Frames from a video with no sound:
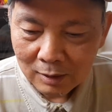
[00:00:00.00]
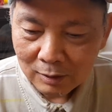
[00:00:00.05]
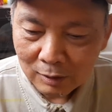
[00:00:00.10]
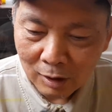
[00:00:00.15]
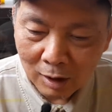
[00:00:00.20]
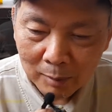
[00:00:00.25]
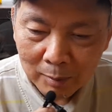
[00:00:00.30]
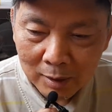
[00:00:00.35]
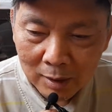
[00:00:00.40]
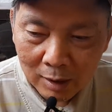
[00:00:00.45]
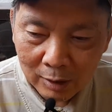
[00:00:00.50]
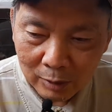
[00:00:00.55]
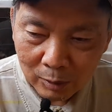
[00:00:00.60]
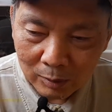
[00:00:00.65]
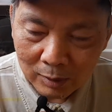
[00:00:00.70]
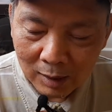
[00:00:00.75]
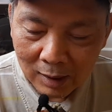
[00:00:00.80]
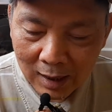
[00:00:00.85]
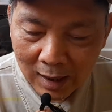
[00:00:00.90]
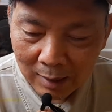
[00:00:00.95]
rồi bây giờ
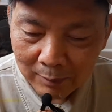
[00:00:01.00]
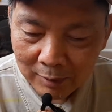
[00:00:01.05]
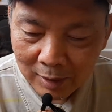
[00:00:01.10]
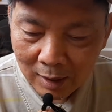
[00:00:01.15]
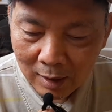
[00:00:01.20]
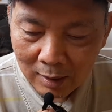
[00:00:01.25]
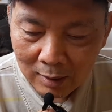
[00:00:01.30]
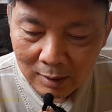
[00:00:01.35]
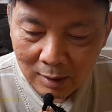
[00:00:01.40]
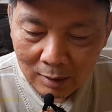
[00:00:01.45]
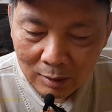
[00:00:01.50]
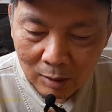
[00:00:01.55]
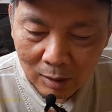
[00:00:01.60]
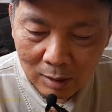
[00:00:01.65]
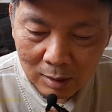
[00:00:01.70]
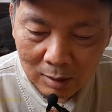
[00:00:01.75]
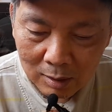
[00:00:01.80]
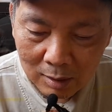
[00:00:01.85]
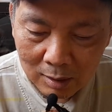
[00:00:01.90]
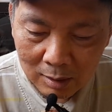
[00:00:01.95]
chú đi làm nha các
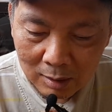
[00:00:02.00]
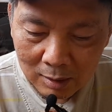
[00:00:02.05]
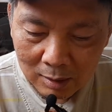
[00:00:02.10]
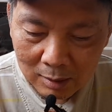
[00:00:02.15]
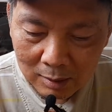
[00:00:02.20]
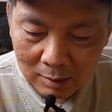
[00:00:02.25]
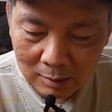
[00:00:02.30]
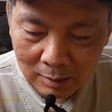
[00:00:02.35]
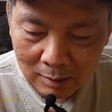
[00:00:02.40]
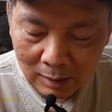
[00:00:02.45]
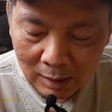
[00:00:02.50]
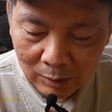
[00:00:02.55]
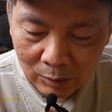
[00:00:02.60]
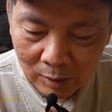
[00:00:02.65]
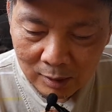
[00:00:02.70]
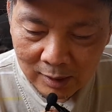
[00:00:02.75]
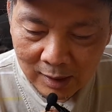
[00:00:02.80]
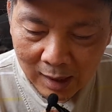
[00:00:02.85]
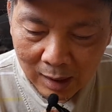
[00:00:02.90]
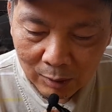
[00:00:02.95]
con ờ, vậy
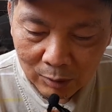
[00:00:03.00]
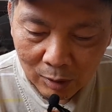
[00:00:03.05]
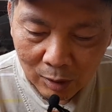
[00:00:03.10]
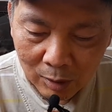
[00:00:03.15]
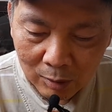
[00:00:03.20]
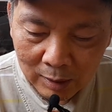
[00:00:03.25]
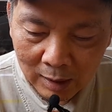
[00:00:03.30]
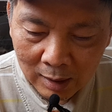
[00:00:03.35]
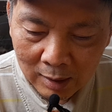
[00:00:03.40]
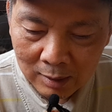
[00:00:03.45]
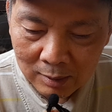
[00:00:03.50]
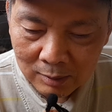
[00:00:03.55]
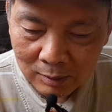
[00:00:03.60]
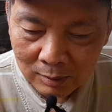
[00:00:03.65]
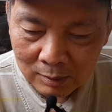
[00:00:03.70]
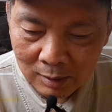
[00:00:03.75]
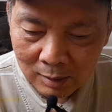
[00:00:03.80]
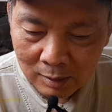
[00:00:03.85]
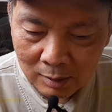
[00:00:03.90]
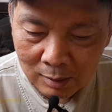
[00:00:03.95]
tuần sau vô vậy
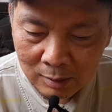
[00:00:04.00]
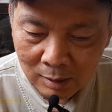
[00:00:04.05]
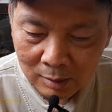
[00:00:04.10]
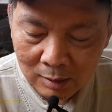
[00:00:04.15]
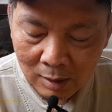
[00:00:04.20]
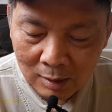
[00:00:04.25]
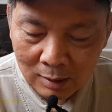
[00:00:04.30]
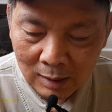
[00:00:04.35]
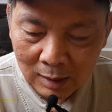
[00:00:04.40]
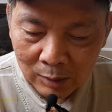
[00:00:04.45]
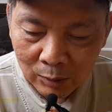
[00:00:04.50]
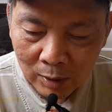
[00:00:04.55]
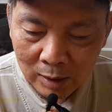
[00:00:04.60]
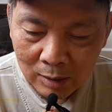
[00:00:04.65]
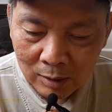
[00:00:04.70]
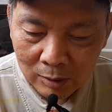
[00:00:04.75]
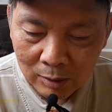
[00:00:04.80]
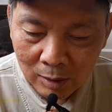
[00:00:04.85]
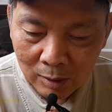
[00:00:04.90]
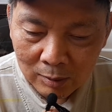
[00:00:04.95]
còn thứ thứ tư này duy
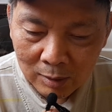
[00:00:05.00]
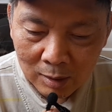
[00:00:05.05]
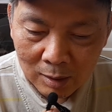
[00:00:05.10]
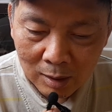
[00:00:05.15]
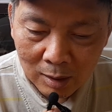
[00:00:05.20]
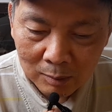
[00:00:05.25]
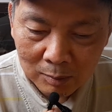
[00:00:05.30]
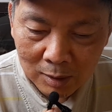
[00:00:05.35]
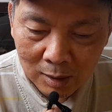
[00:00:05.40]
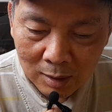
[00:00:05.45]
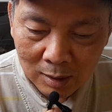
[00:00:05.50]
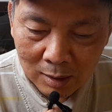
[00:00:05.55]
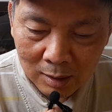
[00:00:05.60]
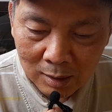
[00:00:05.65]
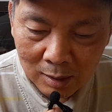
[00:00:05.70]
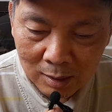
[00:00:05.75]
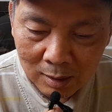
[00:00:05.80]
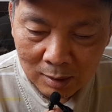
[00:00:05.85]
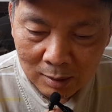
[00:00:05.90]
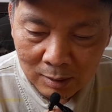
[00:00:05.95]
có vô được không
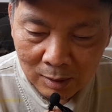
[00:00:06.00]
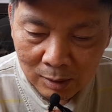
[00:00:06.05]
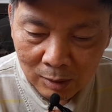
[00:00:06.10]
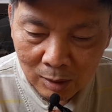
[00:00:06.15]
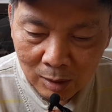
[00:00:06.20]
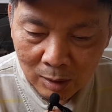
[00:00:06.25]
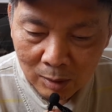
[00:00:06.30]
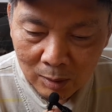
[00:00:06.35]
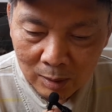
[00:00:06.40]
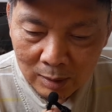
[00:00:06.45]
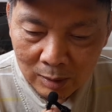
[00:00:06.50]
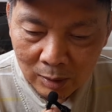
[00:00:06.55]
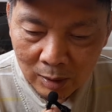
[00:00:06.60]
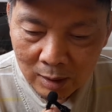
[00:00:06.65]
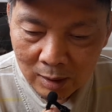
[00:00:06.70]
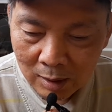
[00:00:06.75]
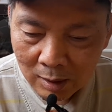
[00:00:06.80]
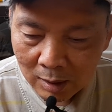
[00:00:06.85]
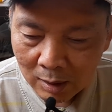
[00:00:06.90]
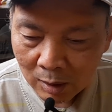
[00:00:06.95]
ờ, thì vô ờ,
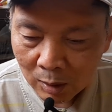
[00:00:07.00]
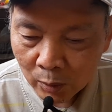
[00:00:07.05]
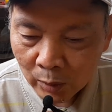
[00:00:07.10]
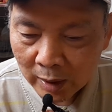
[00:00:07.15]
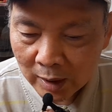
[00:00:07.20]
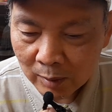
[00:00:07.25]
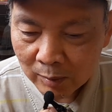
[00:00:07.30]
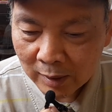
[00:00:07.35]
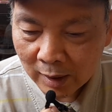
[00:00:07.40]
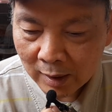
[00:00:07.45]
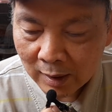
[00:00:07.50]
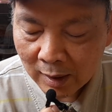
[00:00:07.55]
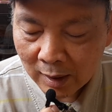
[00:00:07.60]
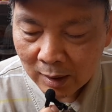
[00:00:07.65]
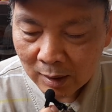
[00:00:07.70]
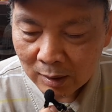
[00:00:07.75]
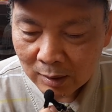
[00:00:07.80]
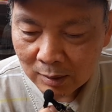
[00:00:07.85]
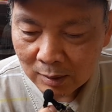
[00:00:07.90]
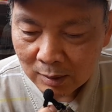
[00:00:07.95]
duy huy cũng vậy
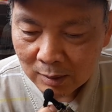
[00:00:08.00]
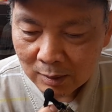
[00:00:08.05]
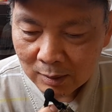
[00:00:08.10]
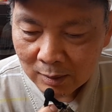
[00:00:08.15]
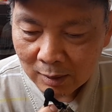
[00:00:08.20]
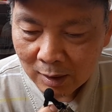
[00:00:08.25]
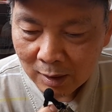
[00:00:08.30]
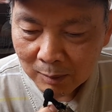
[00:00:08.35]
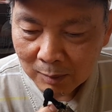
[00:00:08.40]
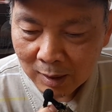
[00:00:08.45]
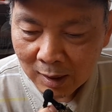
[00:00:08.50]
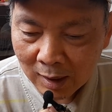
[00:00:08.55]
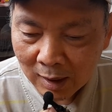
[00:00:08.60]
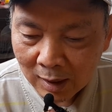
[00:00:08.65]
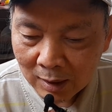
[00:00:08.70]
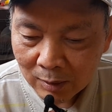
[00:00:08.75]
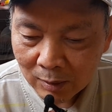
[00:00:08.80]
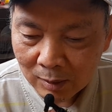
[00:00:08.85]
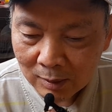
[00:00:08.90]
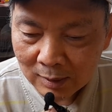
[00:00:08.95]
nè nếu mà
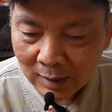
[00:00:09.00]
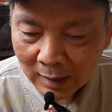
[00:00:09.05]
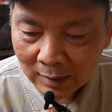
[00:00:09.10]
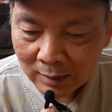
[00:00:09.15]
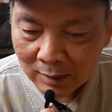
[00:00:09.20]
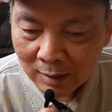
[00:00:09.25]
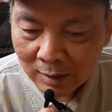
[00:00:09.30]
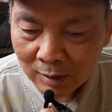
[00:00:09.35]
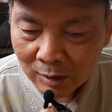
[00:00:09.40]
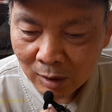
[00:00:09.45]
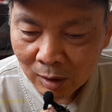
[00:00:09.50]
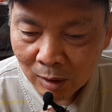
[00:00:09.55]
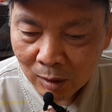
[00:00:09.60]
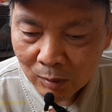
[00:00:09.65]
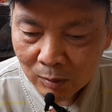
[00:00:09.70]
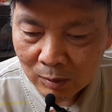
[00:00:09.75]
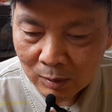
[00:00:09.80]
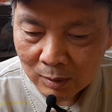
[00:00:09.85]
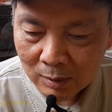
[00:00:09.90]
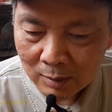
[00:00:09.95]
hai con rảnh thì
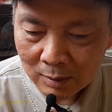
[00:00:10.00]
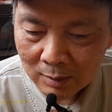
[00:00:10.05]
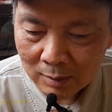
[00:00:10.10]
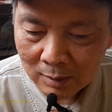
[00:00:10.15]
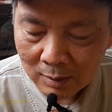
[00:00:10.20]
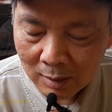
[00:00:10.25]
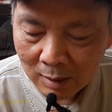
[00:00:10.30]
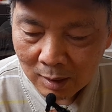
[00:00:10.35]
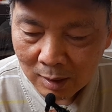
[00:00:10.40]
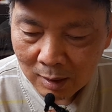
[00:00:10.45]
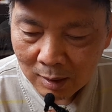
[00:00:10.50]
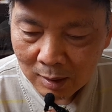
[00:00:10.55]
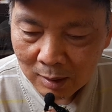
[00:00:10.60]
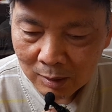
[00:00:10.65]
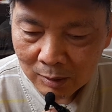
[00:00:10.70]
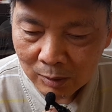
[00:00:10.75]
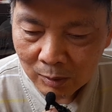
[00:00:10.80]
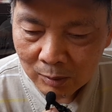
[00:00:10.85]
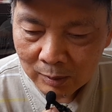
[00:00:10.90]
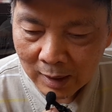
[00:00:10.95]
vô
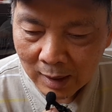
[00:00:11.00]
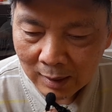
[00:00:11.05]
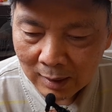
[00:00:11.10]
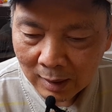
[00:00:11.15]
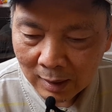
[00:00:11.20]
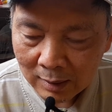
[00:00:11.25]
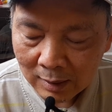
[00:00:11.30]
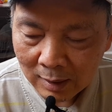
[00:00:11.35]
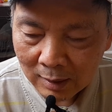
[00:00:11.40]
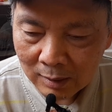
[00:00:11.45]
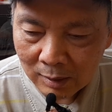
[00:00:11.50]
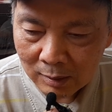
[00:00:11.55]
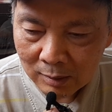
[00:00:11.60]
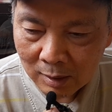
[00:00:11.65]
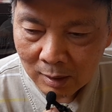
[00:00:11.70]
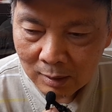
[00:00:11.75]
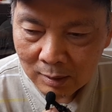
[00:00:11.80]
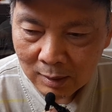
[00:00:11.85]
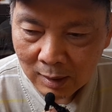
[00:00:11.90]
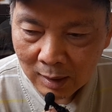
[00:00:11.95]
à, chú nhắc lại nha thứ
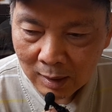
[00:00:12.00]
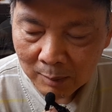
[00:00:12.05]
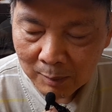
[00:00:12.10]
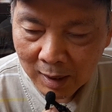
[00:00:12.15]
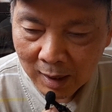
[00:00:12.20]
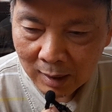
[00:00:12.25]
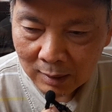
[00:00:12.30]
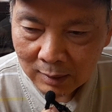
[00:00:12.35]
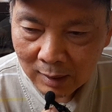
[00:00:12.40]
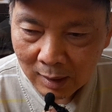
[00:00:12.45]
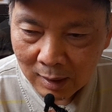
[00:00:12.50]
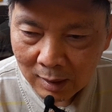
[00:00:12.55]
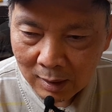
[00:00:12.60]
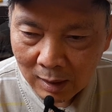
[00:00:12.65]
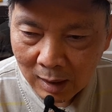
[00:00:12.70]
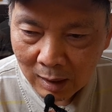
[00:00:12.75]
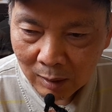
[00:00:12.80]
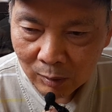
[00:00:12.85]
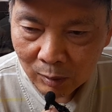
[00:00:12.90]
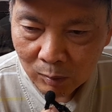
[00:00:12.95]
tư này ba
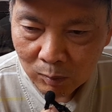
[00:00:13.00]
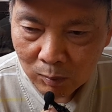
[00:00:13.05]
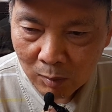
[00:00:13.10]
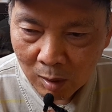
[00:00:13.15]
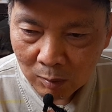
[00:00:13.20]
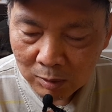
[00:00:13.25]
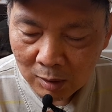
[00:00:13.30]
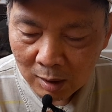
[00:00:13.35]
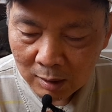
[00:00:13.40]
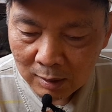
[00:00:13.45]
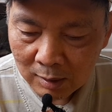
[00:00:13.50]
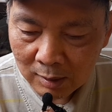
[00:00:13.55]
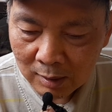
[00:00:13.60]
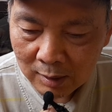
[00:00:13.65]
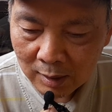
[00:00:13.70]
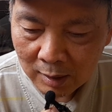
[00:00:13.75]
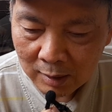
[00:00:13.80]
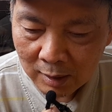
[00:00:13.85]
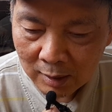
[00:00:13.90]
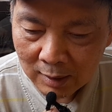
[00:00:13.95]
tay vào lúc 1 giờ trưa
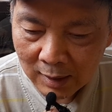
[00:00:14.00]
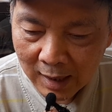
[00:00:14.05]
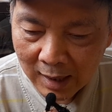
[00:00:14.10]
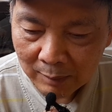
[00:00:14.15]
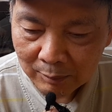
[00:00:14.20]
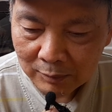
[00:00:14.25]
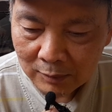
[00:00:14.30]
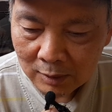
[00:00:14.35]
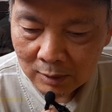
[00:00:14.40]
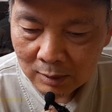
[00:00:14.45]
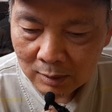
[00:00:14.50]
giờ Việt Nam